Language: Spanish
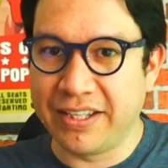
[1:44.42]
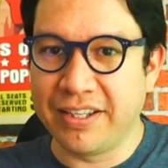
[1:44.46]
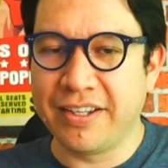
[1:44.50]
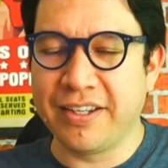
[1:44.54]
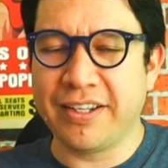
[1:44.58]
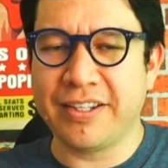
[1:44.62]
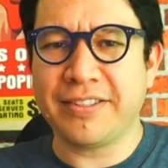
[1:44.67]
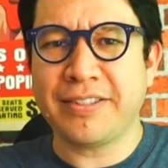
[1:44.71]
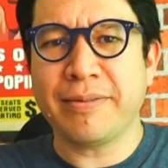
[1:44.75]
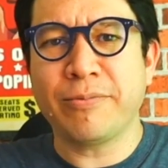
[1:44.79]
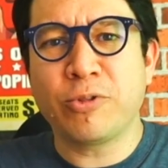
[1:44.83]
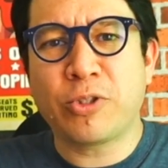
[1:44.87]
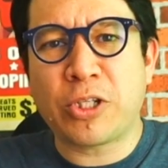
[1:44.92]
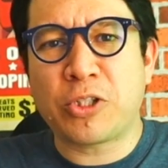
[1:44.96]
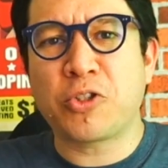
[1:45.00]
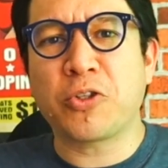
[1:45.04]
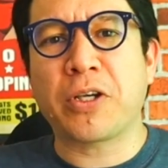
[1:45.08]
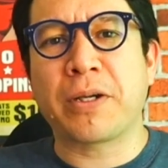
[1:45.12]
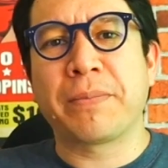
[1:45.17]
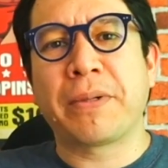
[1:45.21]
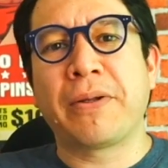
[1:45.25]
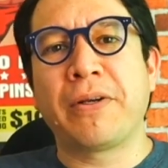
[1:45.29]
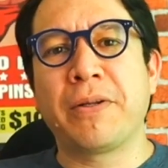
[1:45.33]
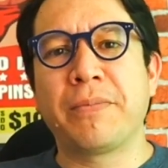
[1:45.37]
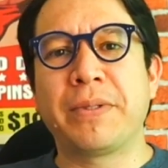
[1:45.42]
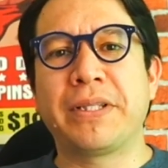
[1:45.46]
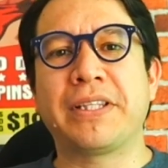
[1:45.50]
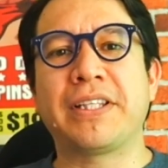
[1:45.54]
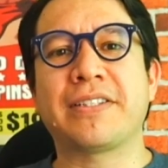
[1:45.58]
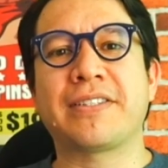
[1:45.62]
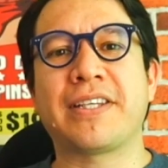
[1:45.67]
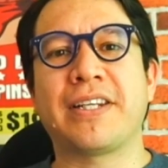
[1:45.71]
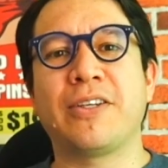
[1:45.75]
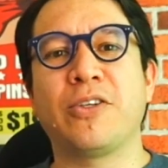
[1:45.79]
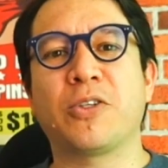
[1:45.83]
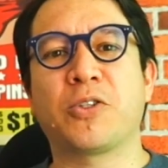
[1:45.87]
este muchacho que
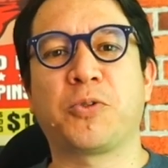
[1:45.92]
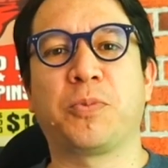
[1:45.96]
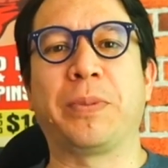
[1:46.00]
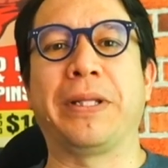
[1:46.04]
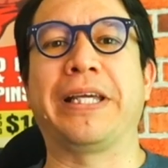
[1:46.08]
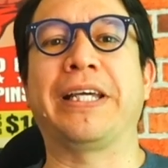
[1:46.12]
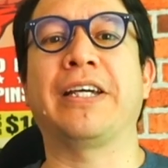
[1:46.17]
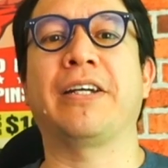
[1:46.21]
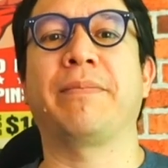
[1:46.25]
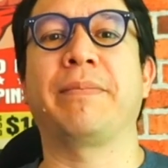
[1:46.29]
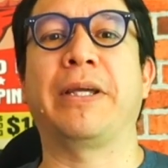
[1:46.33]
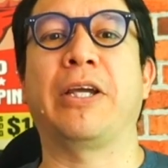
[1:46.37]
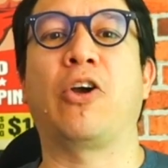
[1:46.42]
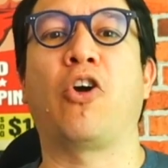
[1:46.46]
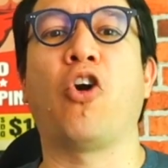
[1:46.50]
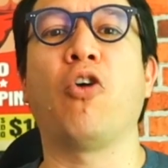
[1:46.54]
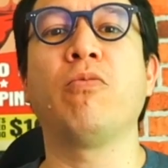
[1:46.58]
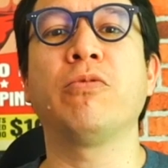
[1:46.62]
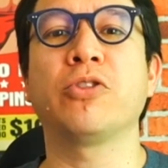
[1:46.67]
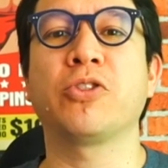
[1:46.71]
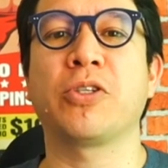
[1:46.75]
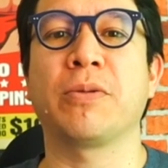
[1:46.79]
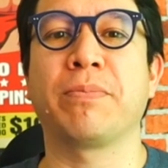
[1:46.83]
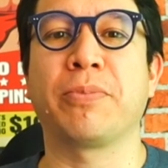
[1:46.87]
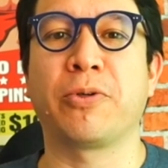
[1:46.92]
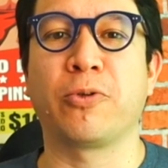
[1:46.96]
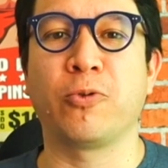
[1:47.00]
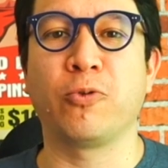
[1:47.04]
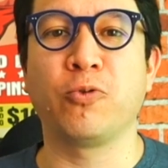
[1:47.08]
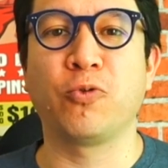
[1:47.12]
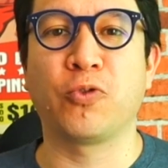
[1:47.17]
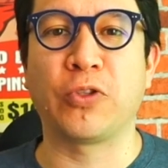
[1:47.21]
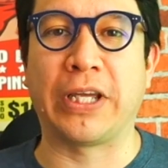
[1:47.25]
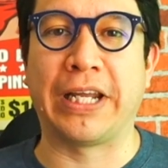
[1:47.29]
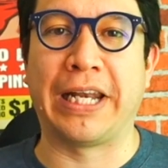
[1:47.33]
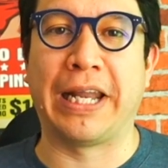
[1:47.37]
amablemente ha salido a explicarme cómo se
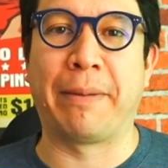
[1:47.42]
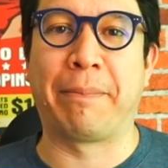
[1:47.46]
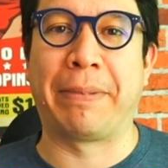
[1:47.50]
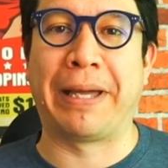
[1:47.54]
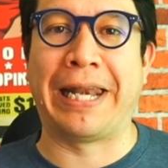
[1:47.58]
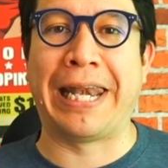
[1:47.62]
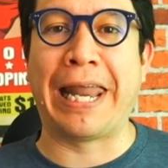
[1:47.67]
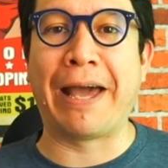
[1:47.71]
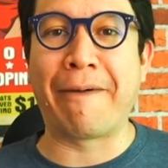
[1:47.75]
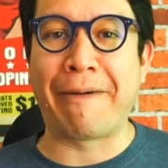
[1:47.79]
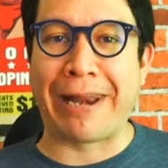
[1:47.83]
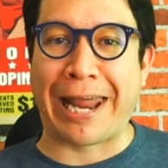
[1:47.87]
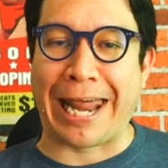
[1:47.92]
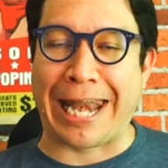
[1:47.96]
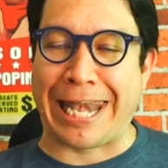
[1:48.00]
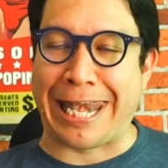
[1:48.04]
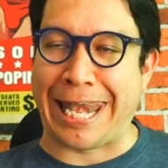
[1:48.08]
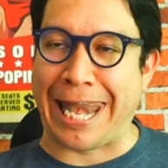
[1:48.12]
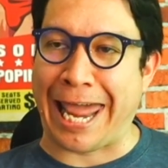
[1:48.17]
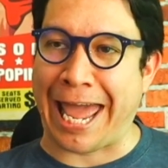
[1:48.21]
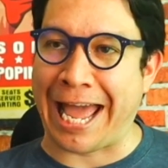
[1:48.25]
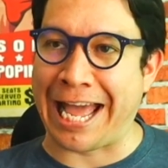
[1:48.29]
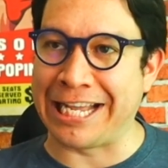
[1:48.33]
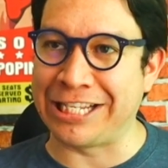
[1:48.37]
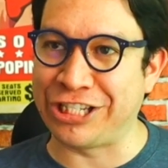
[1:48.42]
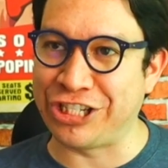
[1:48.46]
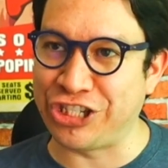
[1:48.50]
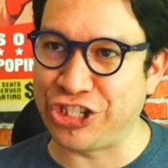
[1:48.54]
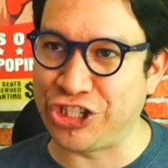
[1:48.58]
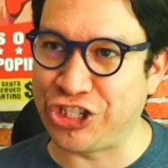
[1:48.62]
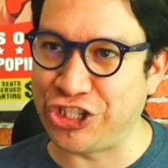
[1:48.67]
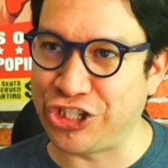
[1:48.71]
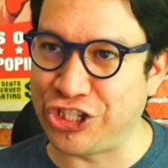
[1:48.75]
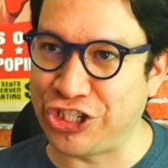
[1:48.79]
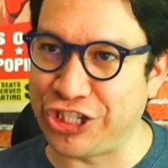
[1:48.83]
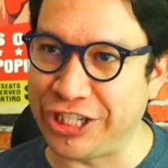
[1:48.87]
pronuncia la palabra
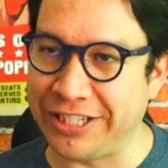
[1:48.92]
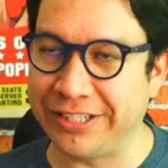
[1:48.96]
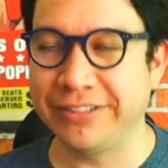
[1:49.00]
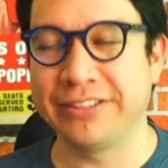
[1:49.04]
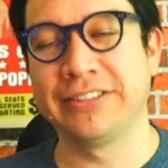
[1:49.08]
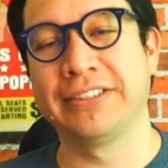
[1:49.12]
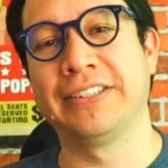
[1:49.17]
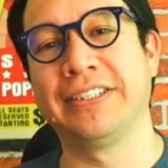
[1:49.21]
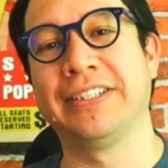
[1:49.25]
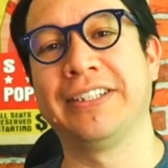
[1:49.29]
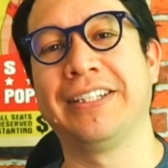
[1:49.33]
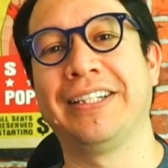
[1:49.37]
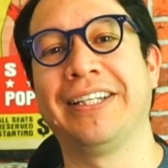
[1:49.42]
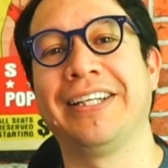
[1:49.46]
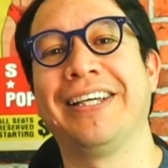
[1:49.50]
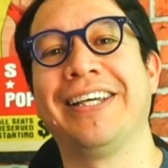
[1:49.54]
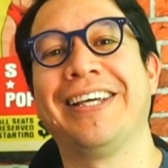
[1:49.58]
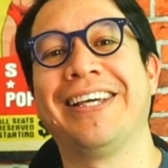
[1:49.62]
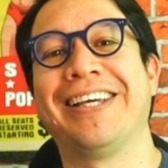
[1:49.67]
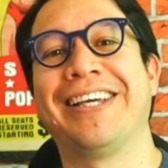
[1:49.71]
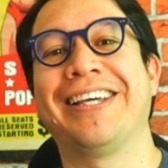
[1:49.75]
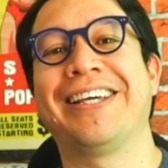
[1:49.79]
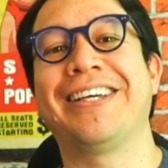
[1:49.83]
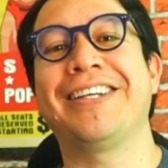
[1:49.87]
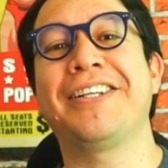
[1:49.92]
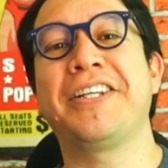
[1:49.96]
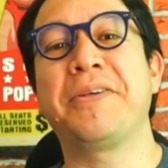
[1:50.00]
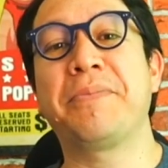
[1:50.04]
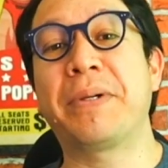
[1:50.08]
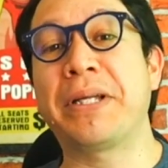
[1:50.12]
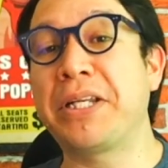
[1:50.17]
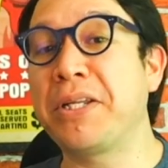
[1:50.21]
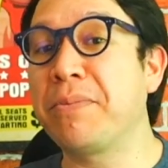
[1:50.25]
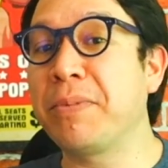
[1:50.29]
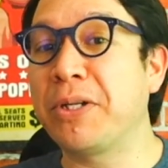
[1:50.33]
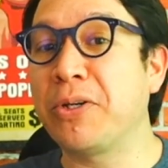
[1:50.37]
Nashi es ni
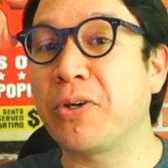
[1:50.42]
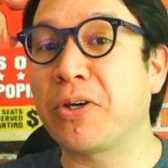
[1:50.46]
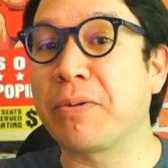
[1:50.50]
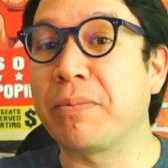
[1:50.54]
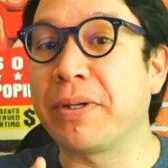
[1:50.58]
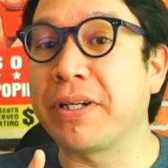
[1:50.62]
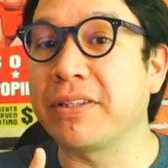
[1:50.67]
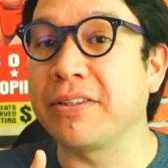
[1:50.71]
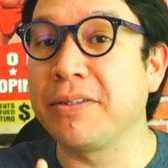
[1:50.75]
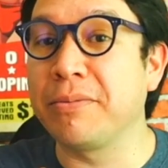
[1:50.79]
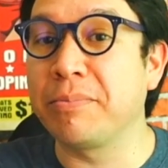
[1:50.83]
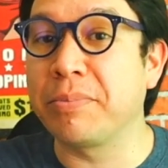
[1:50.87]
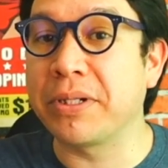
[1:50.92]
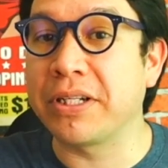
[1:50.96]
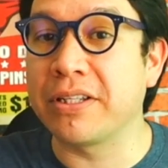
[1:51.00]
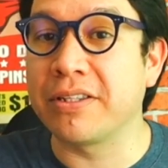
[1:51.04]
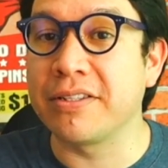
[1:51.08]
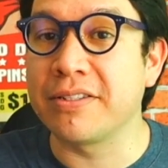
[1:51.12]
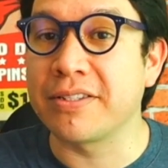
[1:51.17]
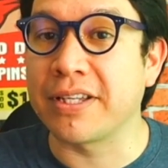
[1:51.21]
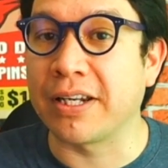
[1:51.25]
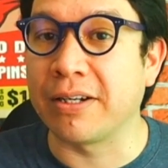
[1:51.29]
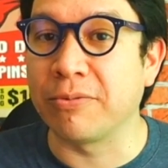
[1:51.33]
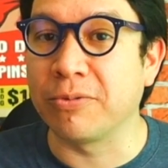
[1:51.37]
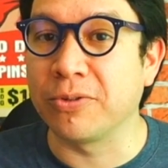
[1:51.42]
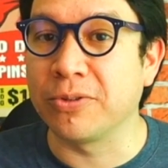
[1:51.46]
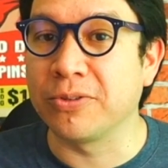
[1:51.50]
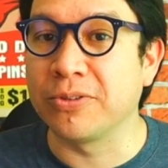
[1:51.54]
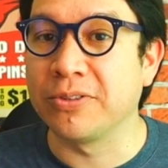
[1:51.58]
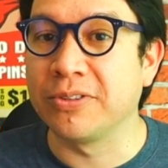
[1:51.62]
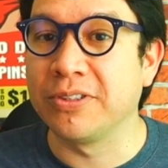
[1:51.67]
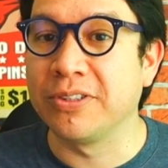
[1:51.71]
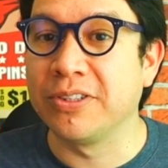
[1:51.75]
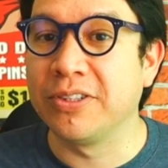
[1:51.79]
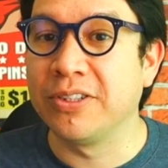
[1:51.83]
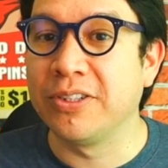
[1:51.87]
más ni menos que Martín Pérez Di Salvo,
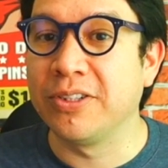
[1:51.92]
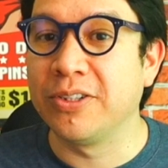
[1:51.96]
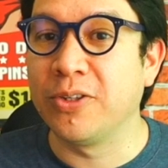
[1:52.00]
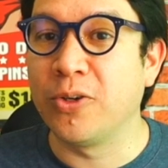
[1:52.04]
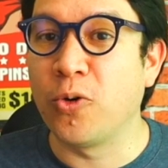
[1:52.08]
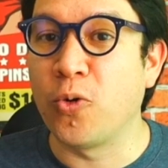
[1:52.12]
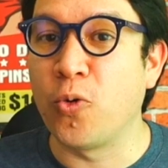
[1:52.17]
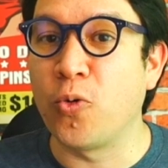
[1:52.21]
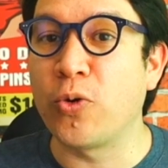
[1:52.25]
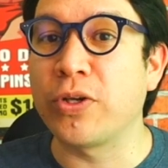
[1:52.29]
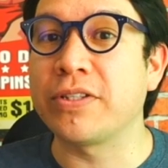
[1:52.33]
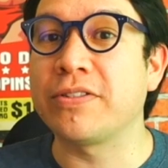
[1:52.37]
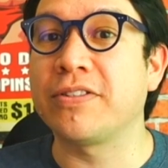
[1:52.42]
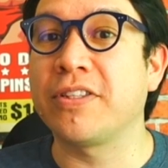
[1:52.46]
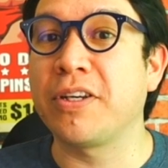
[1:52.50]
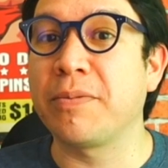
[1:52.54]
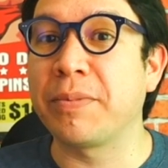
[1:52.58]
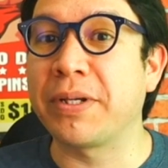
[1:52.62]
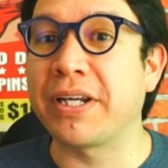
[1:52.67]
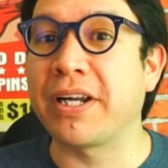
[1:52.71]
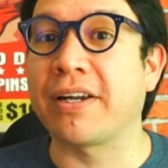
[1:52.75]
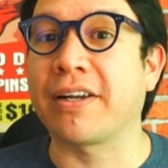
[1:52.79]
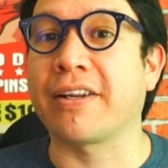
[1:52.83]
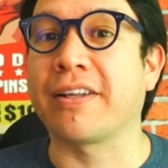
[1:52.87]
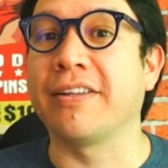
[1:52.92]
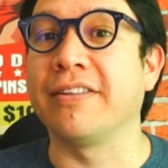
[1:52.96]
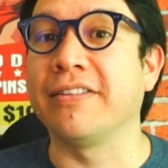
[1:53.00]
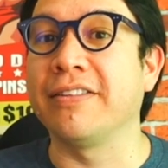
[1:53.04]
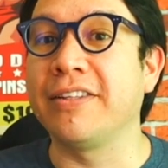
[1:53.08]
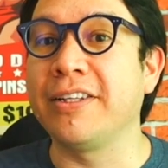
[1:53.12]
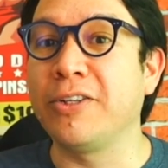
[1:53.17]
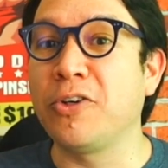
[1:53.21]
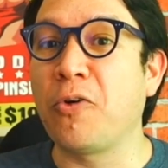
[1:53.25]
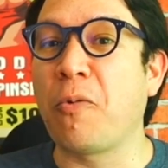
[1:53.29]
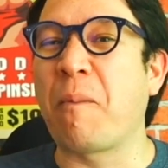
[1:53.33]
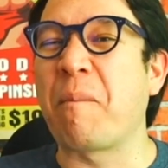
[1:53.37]
un streamer
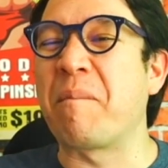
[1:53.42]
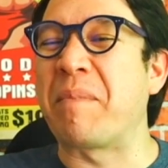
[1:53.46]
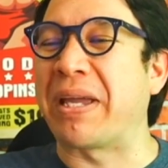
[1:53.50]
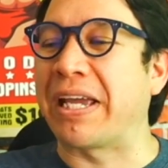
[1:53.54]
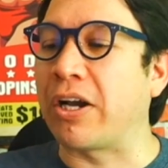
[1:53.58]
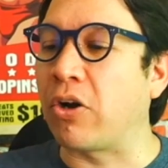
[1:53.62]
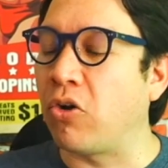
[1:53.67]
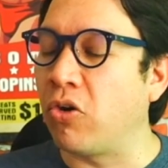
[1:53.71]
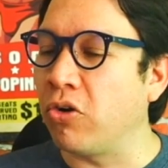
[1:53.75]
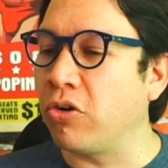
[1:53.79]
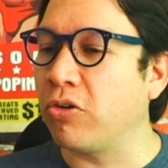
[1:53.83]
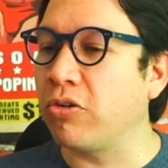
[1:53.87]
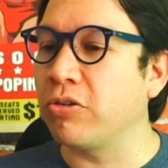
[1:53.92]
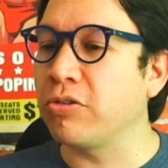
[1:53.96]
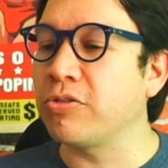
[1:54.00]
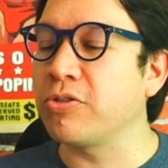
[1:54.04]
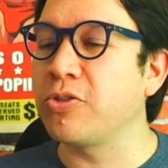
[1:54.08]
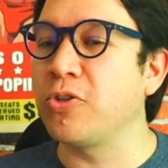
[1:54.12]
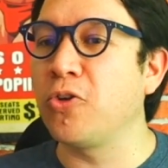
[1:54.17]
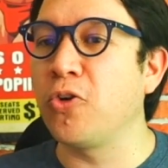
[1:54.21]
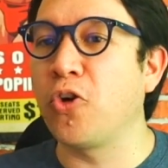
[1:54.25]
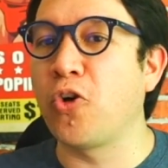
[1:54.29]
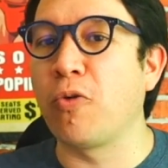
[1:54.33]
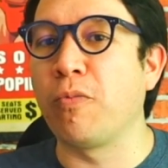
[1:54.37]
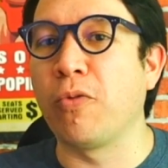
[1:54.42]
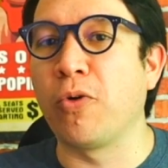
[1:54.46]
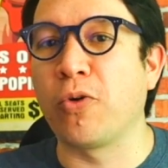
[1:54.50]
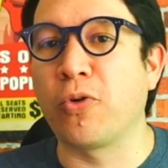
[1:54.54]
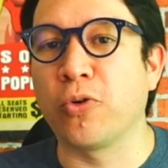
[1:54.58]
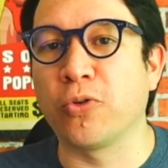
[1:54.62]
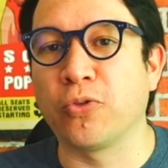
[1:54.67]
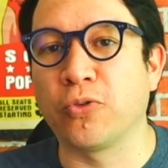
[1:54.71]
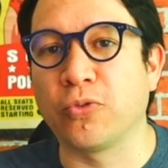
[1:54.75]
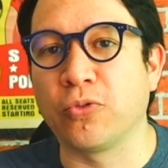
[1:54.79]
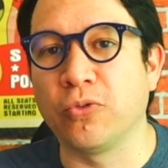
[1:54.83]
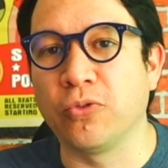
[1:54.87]
argentino mejor conocido como
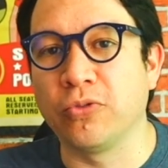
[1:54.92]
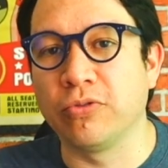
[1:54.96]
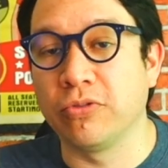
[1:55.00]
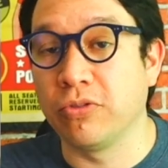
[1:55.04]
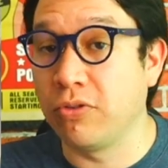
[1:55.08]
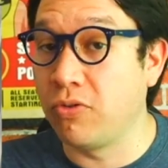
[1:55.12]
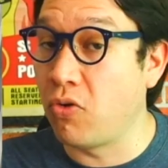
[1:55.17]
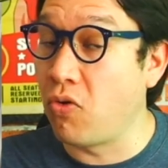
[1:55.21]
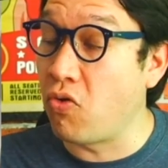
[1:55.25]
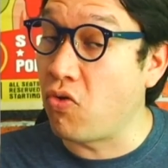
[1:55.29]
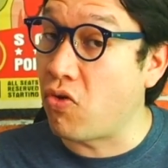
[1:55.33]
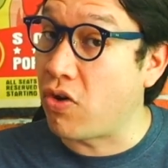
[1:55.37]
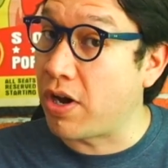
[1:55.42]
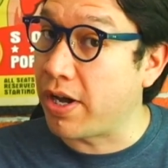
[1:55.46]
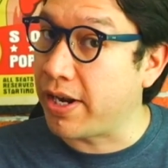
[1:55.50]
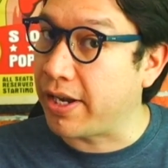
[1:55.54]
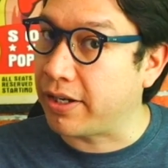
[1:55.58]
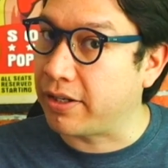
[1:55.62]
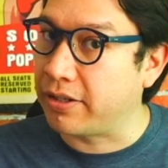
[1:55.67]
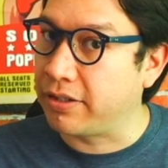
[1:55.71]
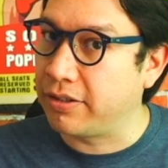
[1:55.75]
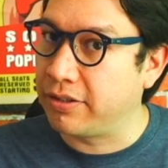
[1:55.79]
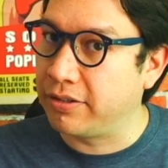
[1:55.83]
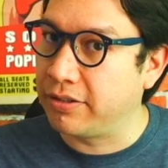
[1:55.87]
Cosco, un crack.